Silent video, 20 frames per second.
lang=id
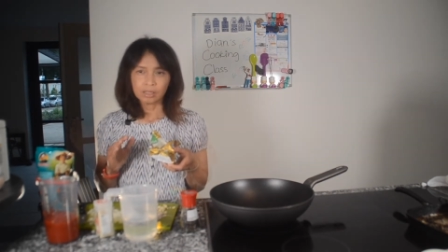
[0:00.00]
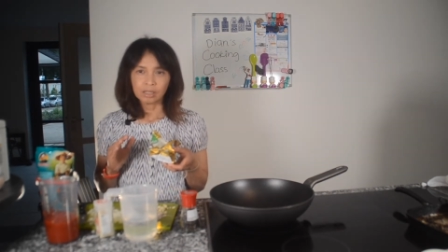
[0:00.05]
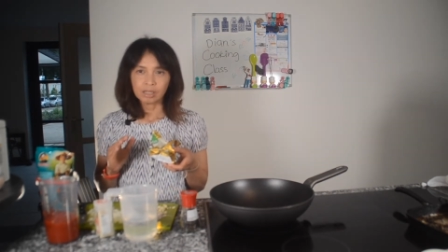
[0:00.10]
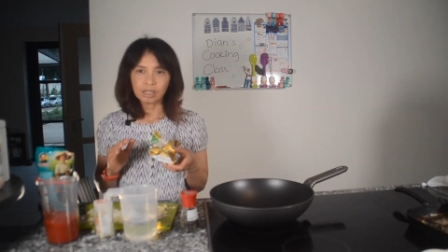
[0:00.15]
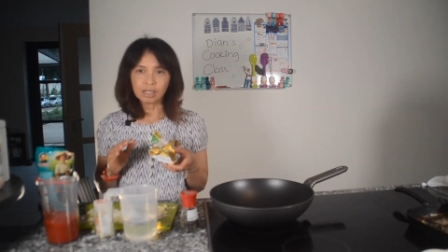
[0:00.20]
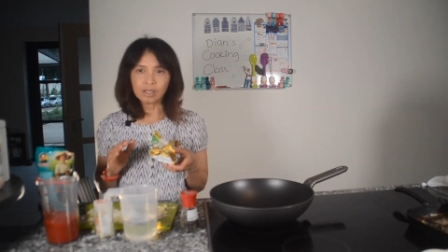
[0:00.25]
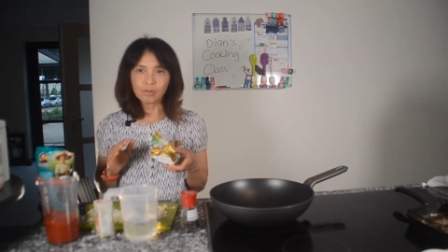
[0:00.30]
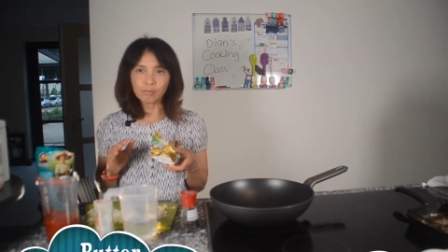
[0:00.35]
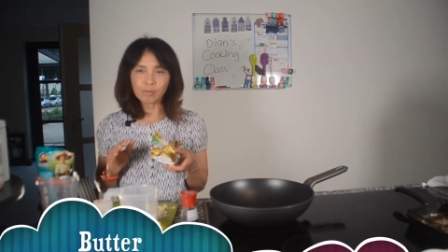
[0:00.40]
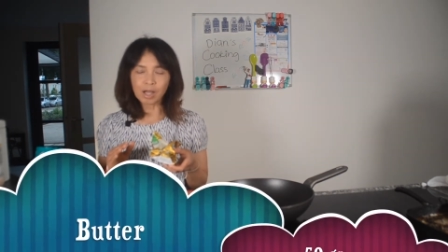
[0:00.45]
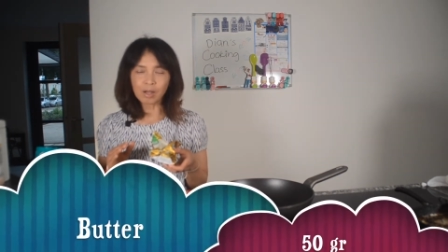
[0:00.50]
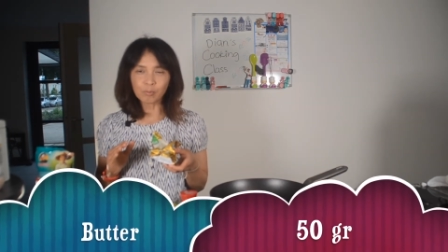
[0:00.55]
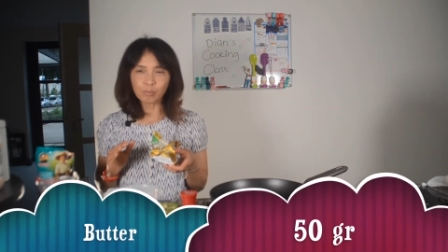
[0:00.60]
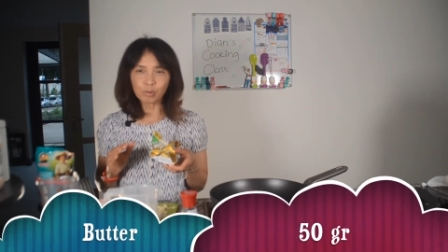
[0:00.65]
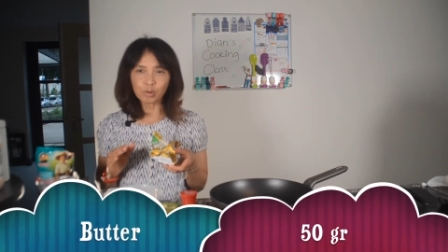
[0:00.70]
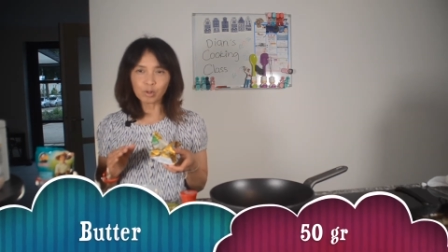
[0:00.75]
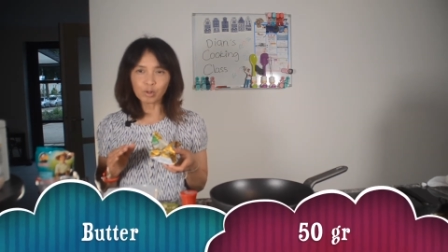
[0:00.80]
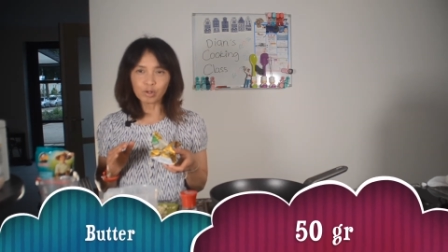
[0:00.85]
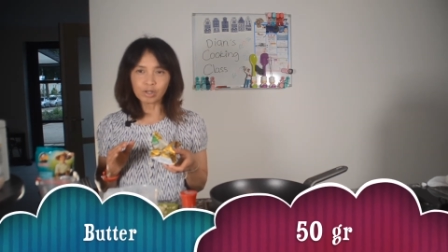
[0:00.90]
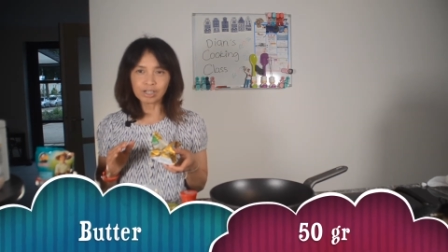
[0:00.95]
50
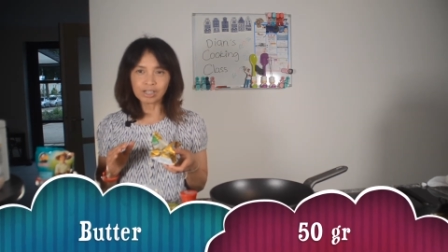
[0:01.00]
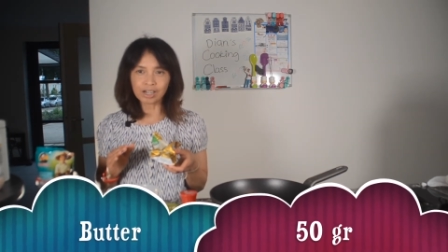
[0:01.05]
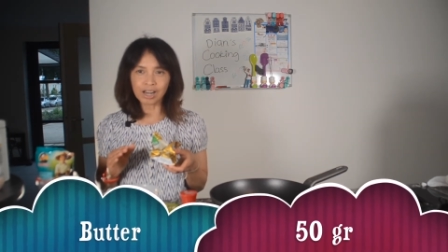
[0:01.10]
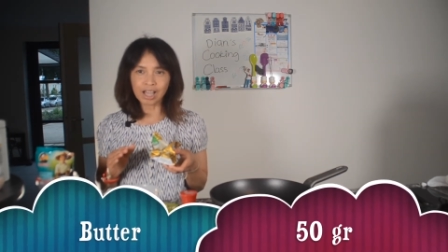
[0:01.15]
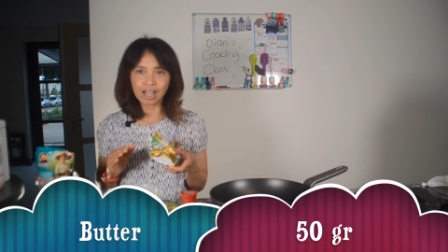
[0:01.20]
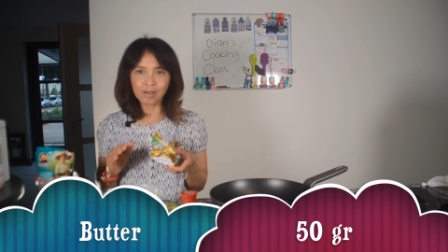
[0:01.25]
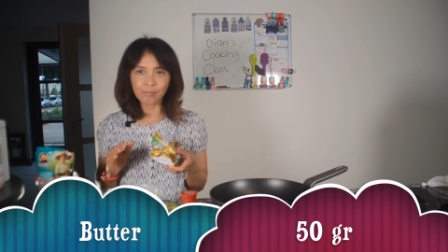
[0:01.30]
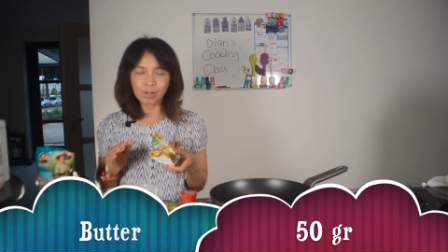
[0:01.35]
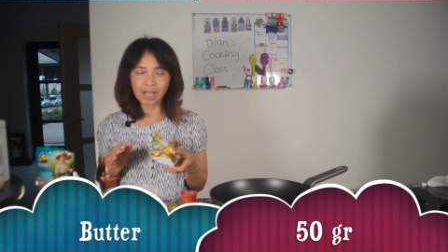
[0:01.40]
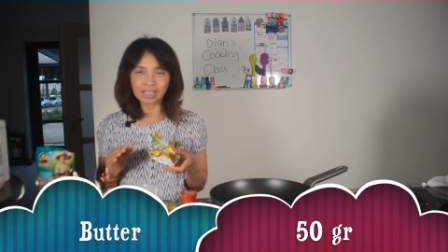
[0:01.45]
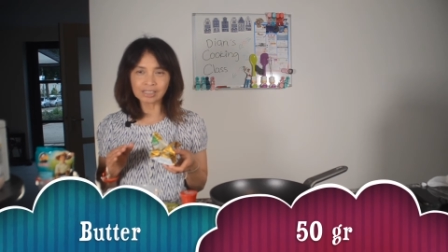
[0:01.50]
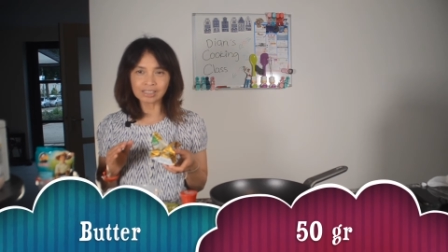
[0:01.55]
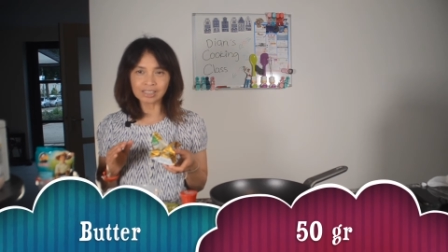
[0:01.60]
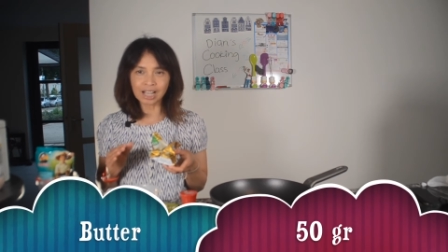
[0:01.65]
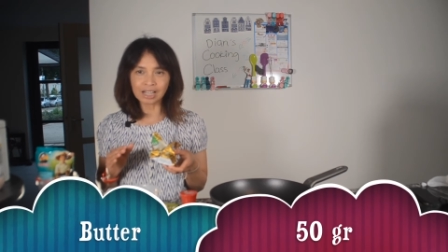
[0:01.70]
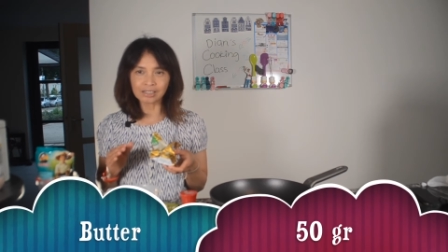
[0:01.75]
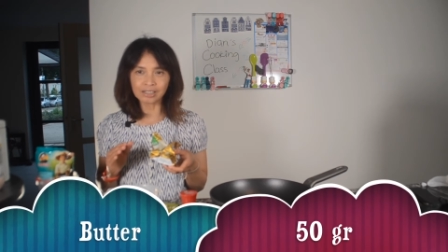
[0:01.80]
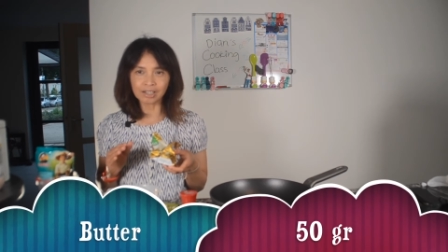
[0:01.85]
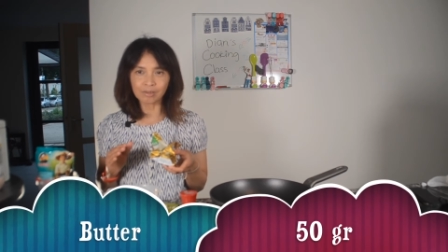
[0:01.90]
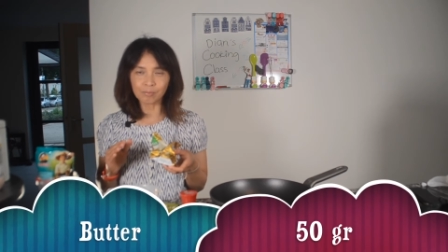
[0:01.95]
gram
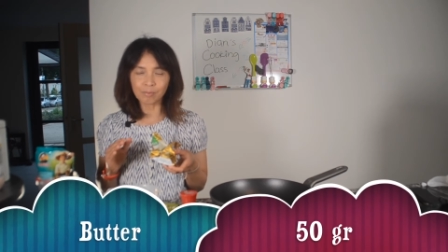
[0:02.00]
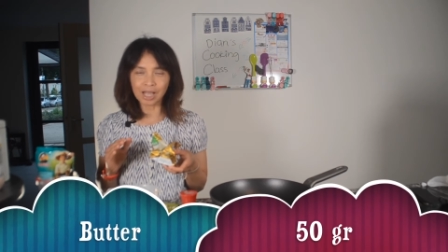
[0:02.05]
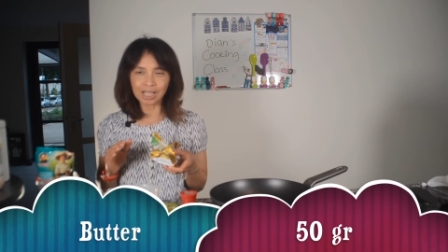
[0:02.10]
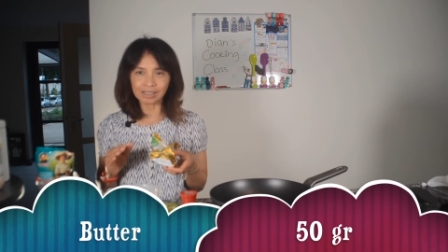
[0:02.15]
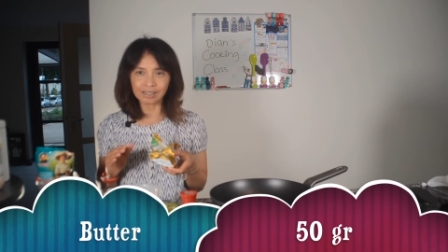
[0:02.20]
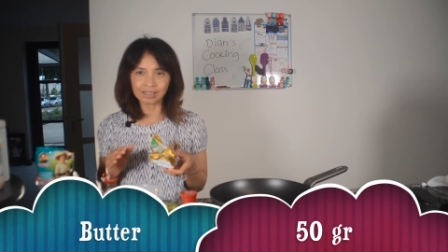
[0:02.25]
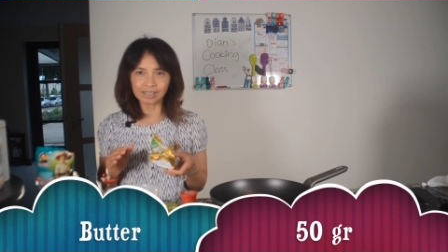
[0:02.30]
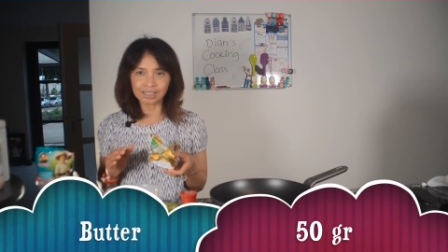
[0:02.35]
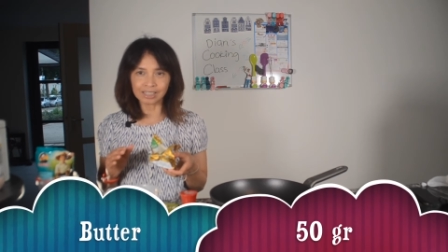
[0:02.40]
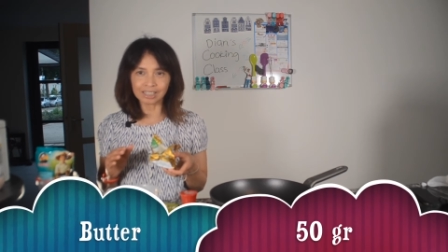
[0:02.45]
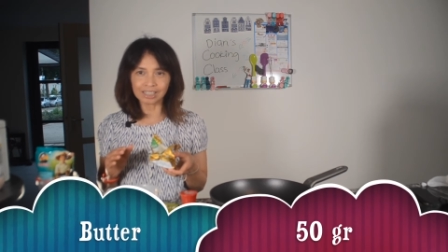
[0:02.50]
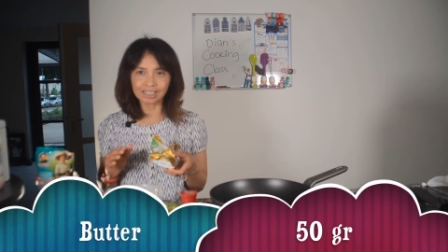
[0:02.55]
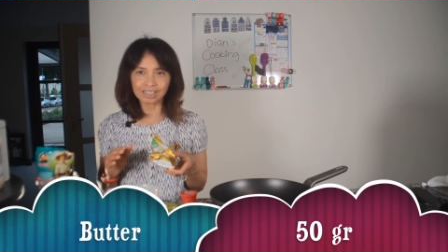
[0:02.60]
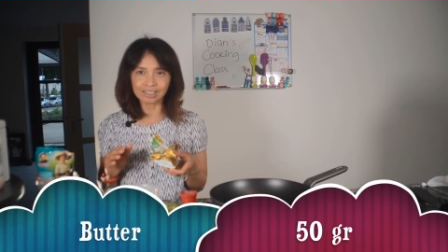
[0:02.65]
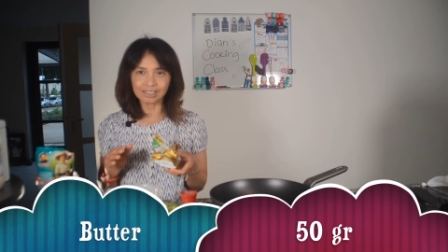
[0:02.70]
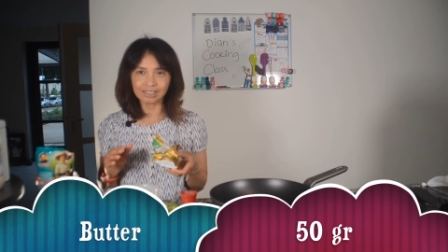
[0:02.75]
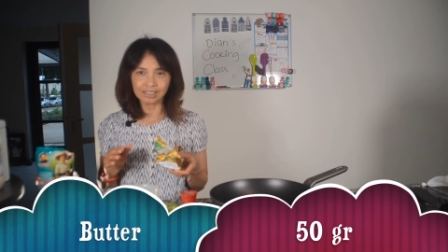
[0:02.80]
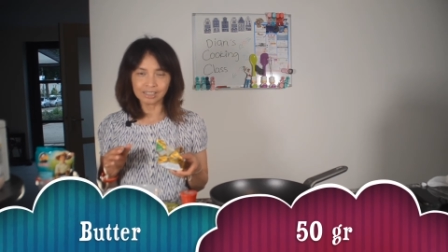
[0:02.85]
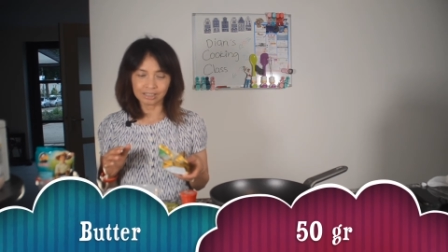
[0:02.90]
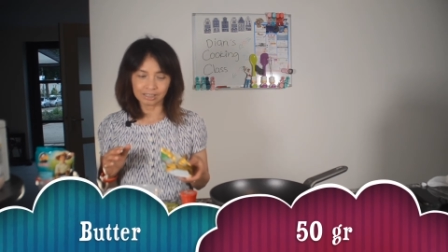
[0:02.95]
unsalted butter